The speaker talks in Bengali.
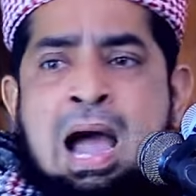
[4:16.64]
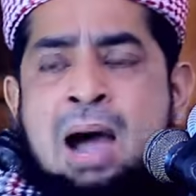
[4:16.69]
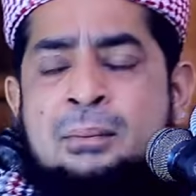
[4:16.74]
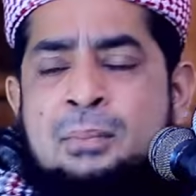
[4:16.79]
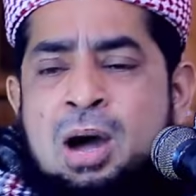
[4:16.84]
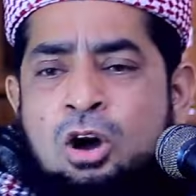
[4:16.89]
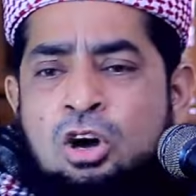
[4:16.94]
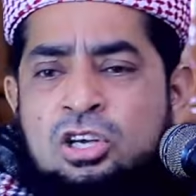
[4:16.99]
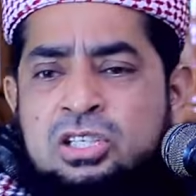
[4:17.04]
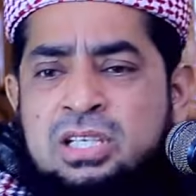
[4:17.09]

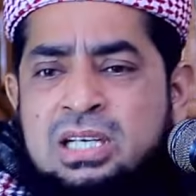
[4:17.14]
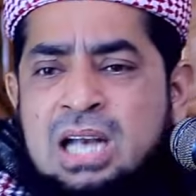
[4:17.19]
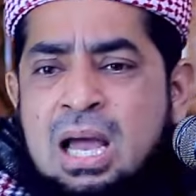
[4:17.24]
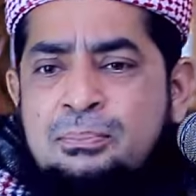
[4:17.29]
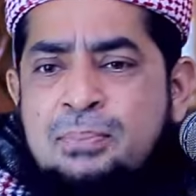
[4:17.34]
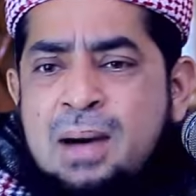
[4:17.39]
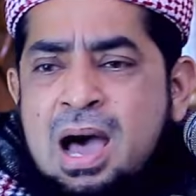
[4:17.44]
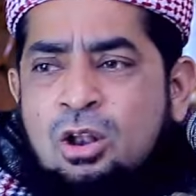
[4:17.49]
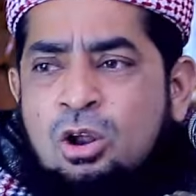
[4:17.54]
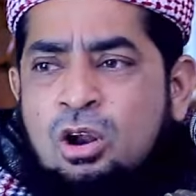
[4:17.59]
আমাকে যেটা
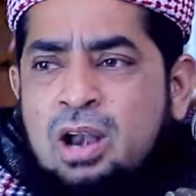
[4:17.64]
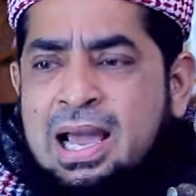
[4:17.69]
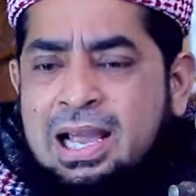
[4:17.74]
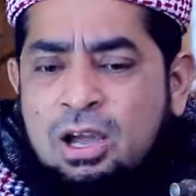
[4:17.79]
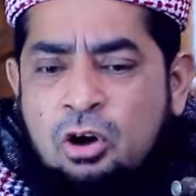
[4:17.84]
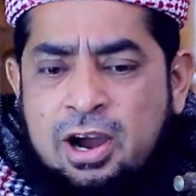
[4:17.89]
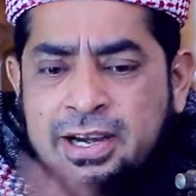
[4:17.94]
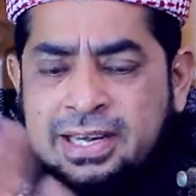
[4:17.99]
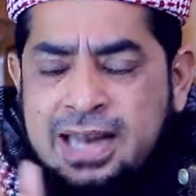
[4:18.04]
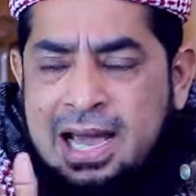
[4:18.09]
ভালো
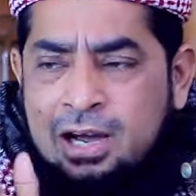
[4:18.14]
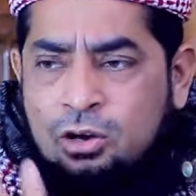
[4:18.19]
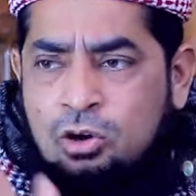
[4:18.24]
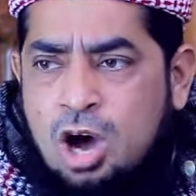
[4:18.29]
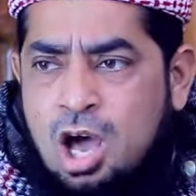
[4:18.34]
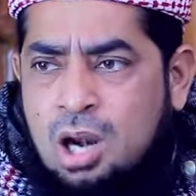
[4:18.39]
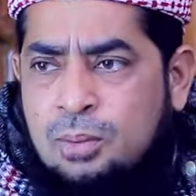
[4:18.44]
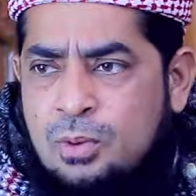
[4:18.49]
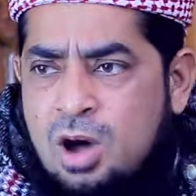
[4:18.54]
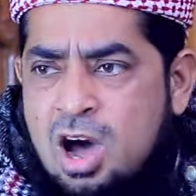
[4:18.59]
লাগে ওইটা
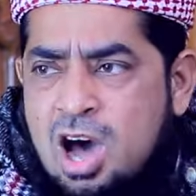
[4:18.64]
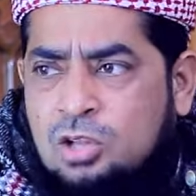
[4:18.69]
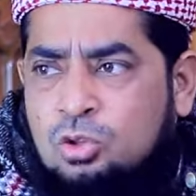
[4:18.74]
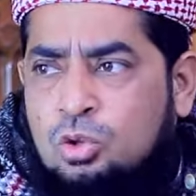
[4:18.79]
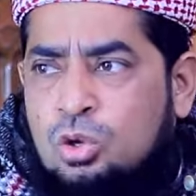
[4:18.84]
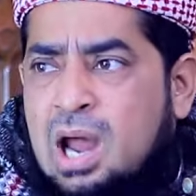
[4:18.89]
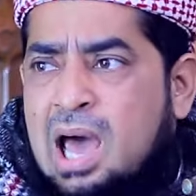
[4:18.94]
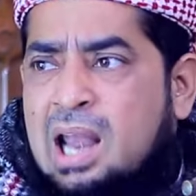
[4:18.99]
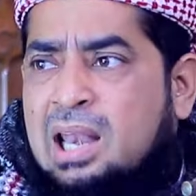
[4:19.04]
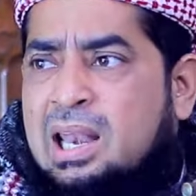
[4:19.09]
করব
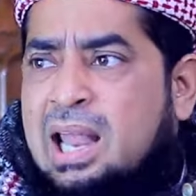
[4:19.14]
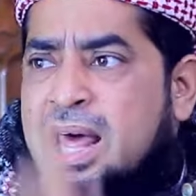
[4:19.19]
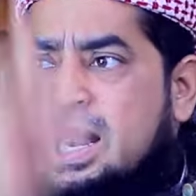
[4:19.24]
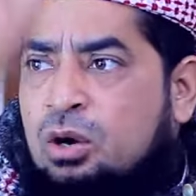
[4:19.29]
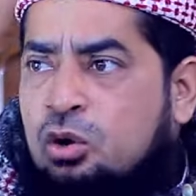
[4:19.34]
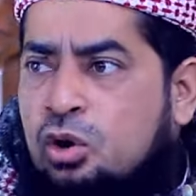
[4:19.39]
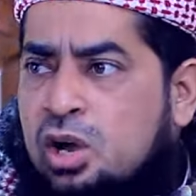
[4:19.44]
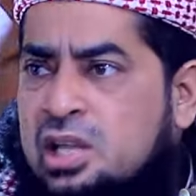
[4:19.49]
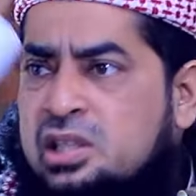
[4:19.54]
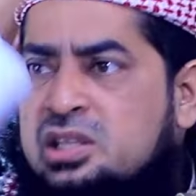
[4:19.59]
তোর
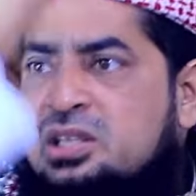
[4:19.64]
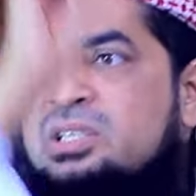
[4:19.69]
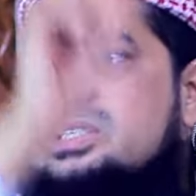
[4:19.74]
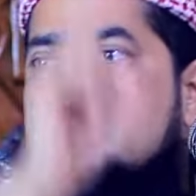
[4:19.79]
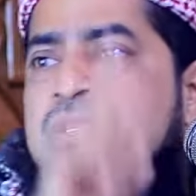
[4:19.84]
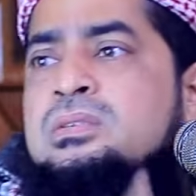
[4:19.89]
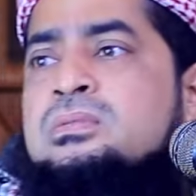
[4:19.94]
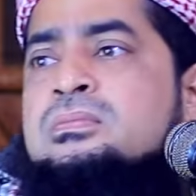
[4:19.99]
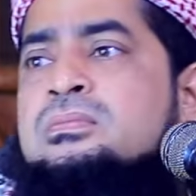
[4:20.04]
আল্লাহরে কয়ে দিস